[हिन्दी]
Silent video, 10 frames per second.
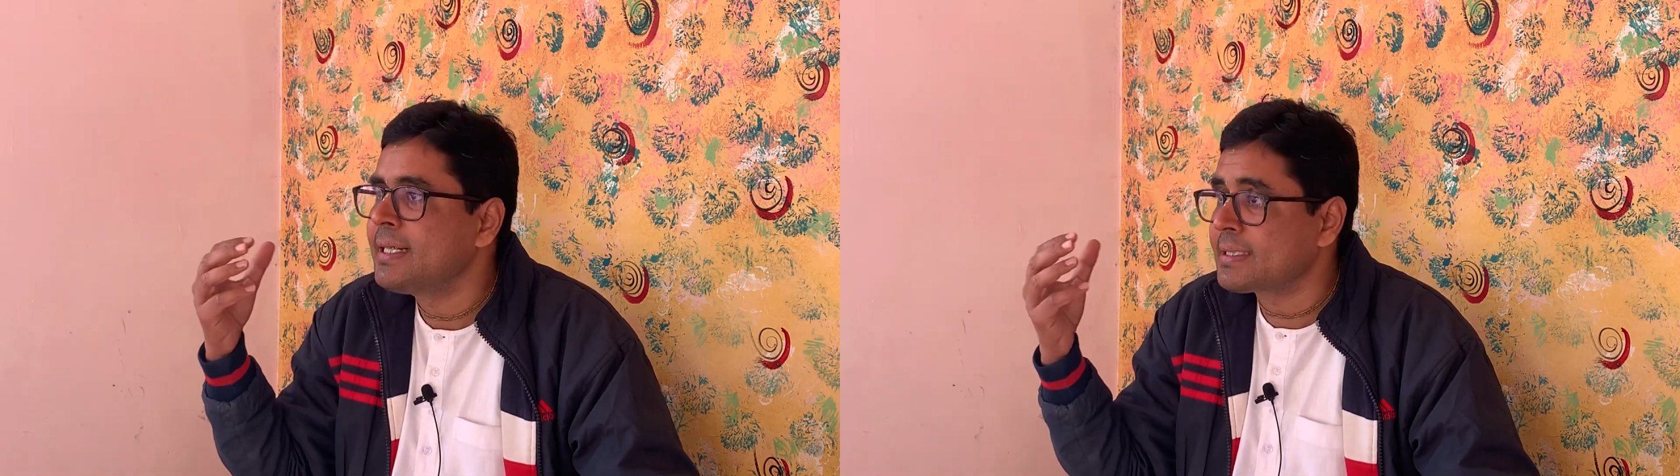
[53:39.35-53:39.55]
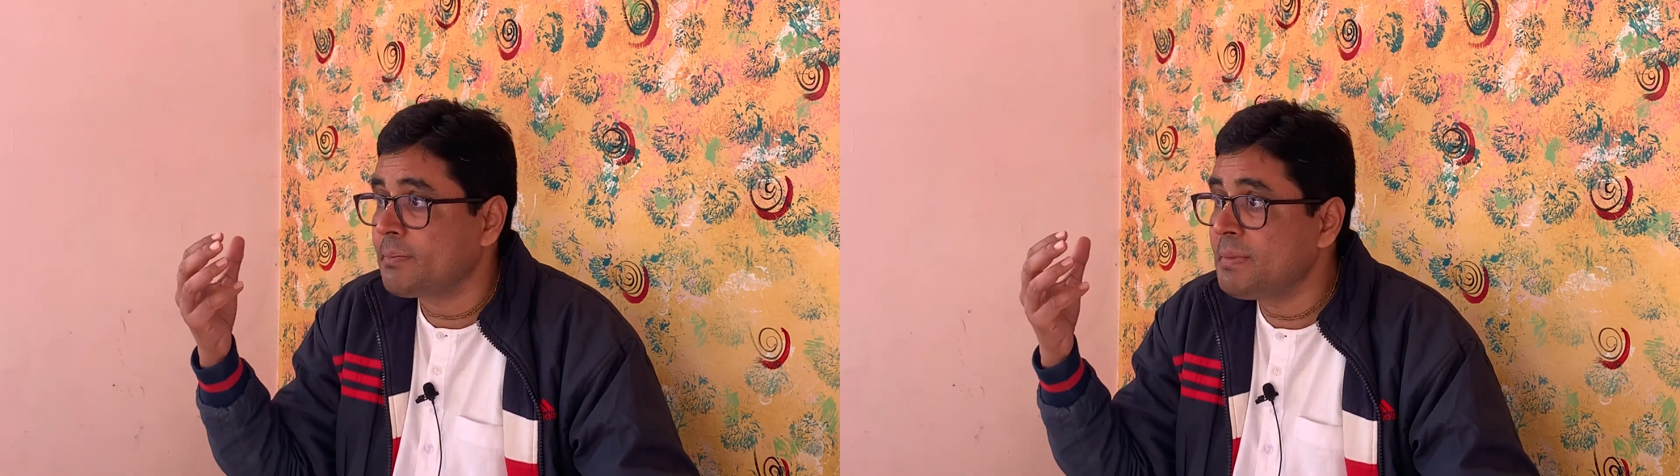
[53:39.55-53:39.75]

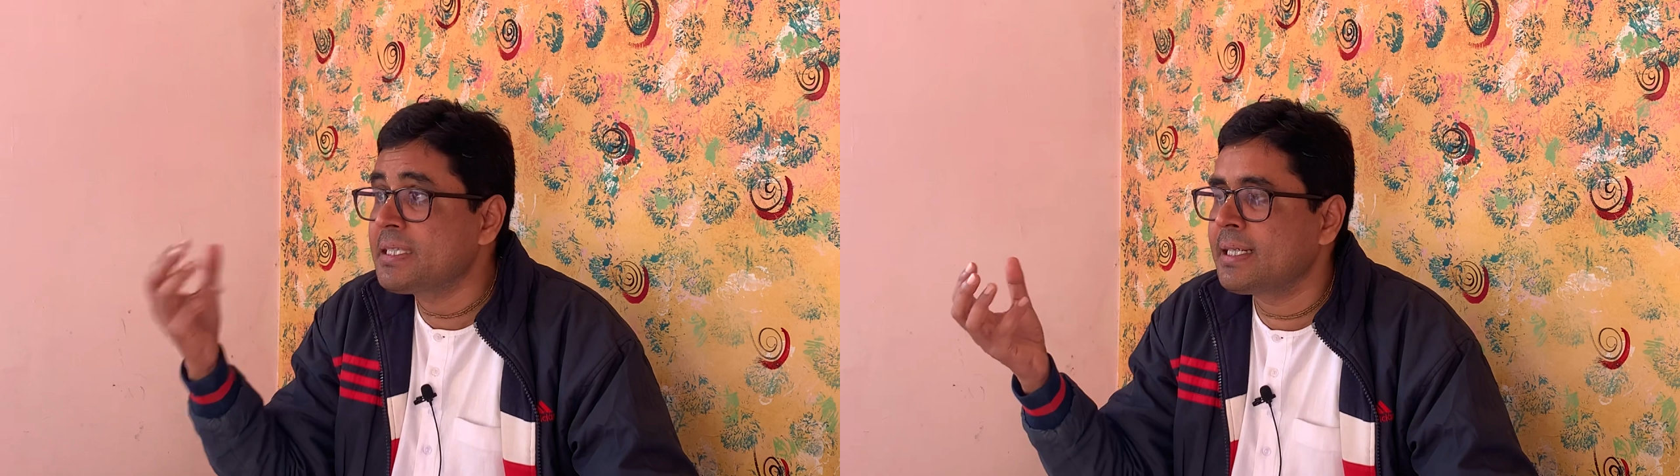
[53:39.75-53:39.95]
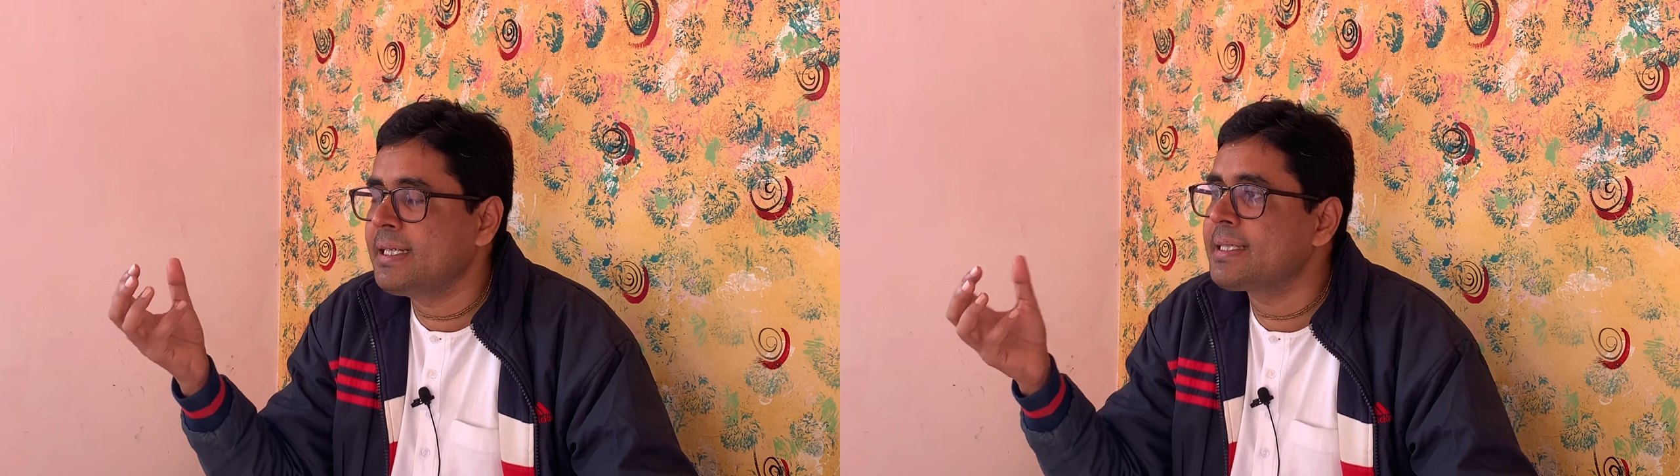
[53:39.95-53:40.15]

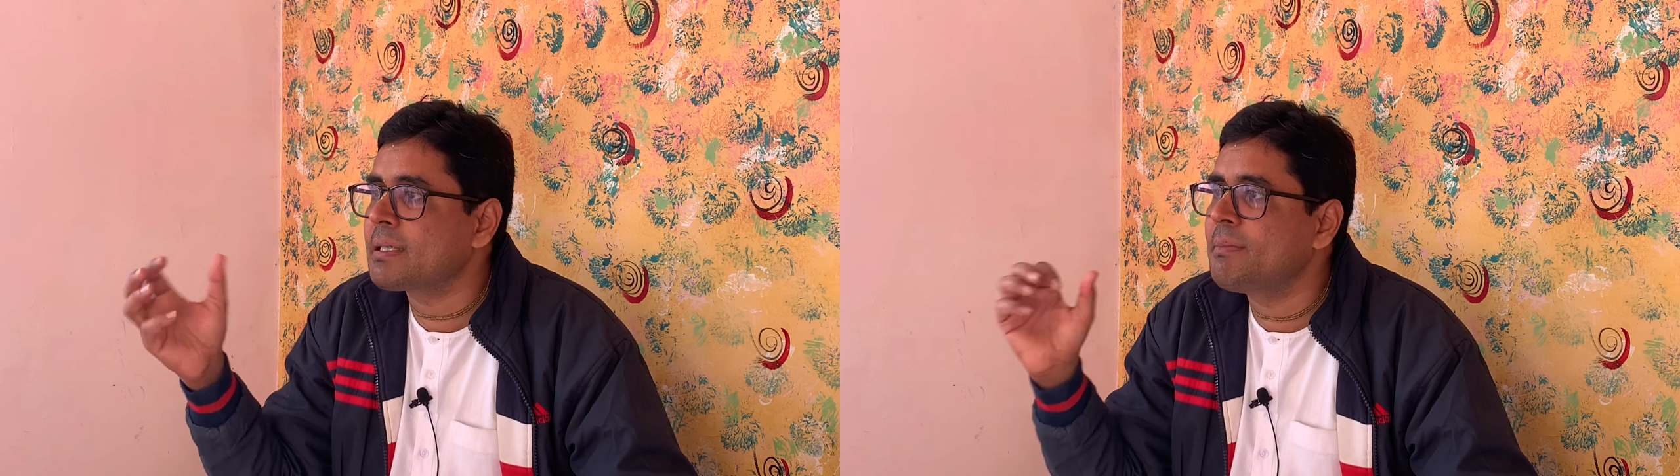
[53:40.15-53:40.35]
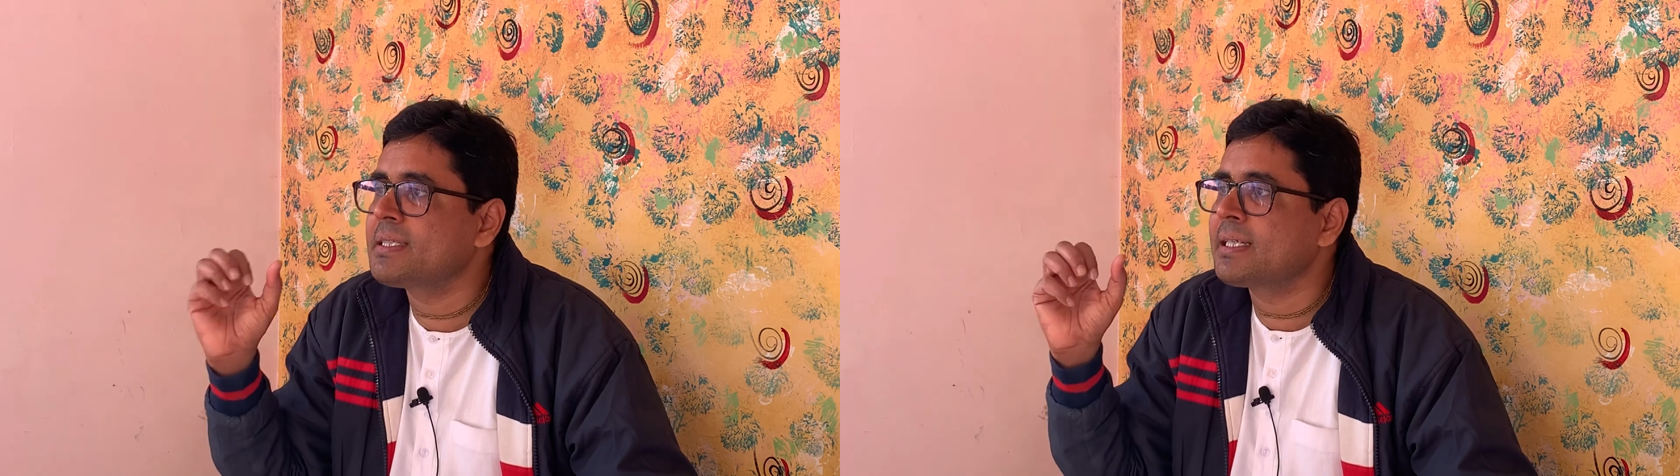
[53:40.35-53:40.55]
सबमिशन नहीं है
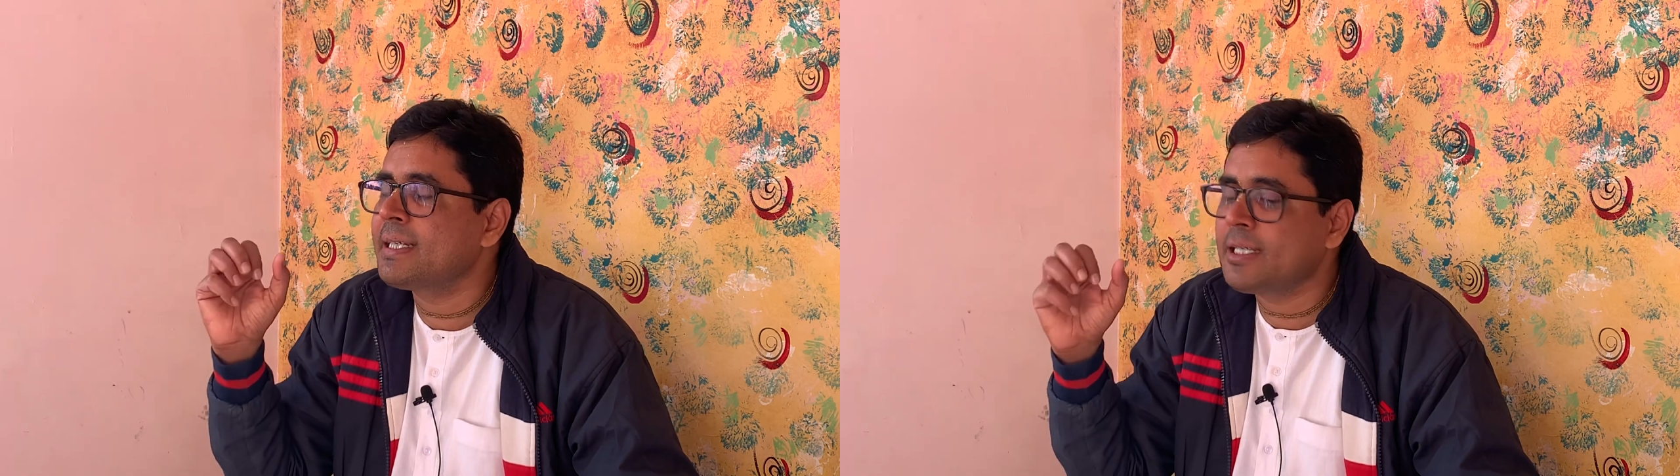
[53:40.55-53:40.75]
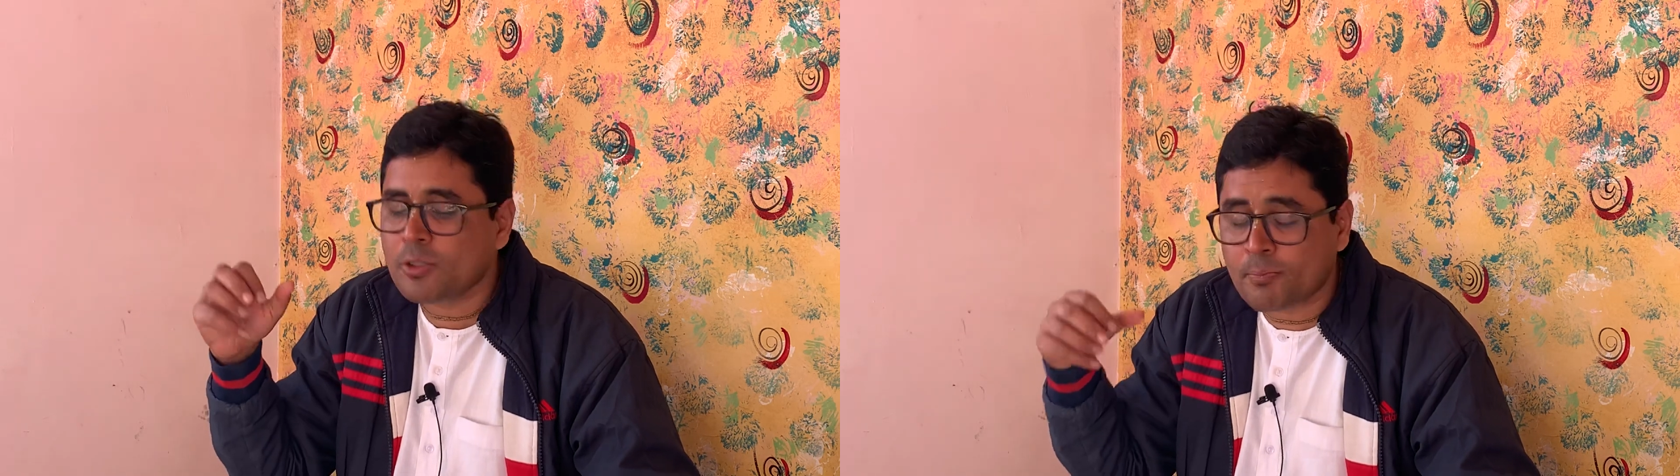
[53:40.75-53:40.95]
सबमिशन
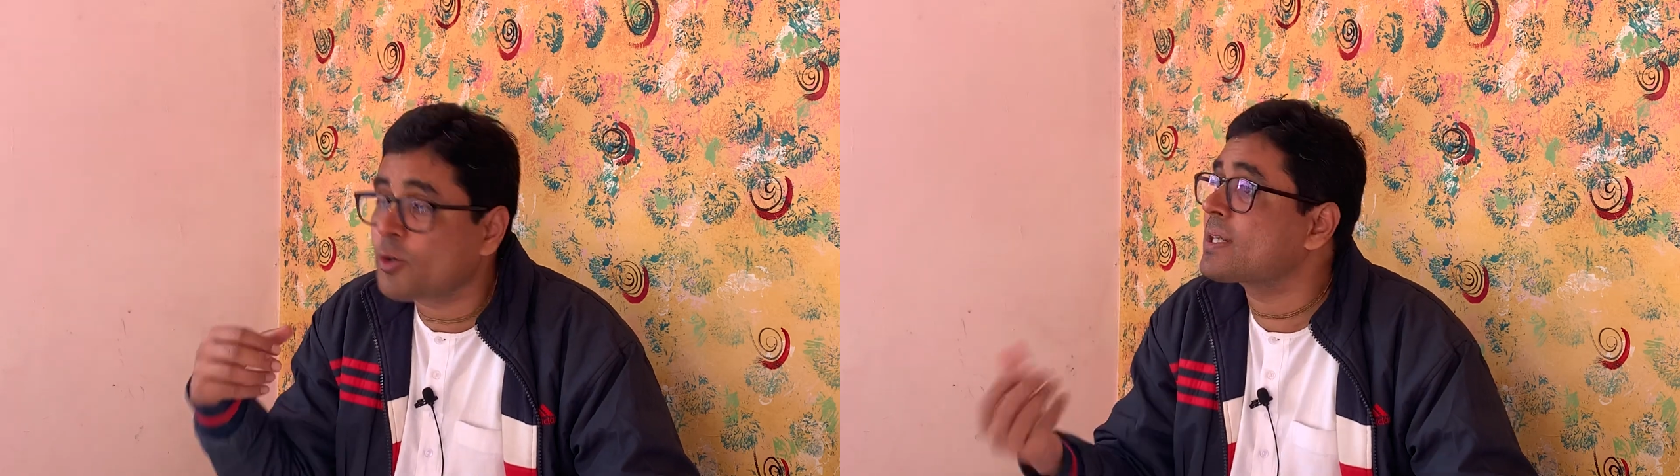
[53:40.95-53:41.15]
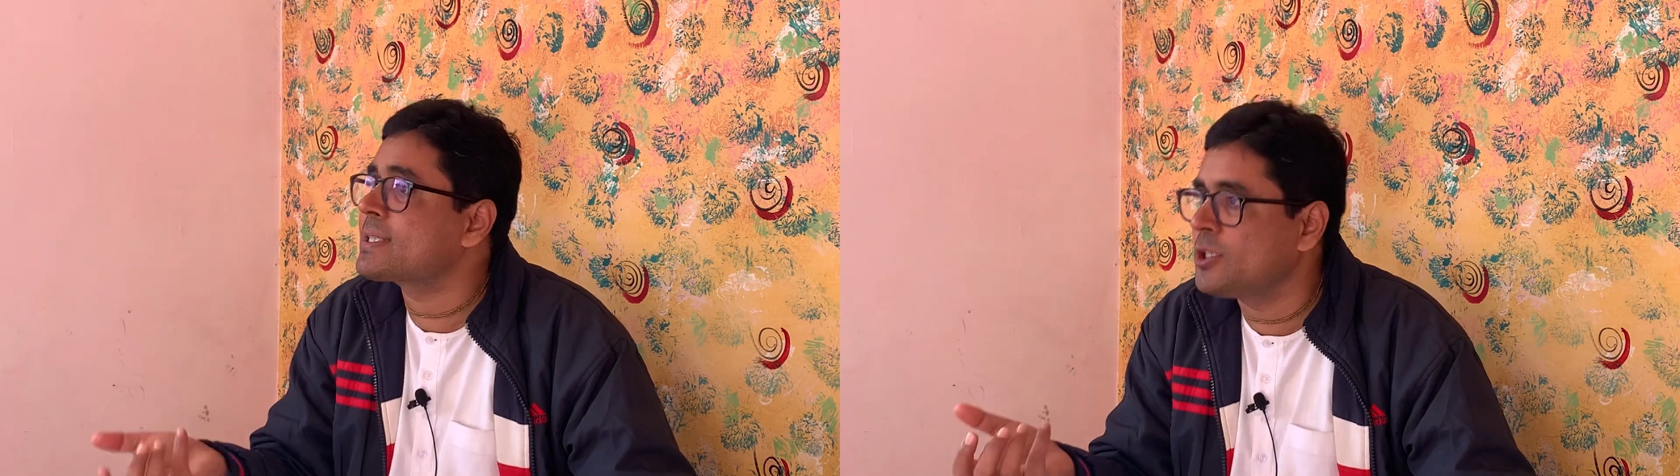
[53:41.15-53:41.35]
नहीं है तो हम प्रोग्रेस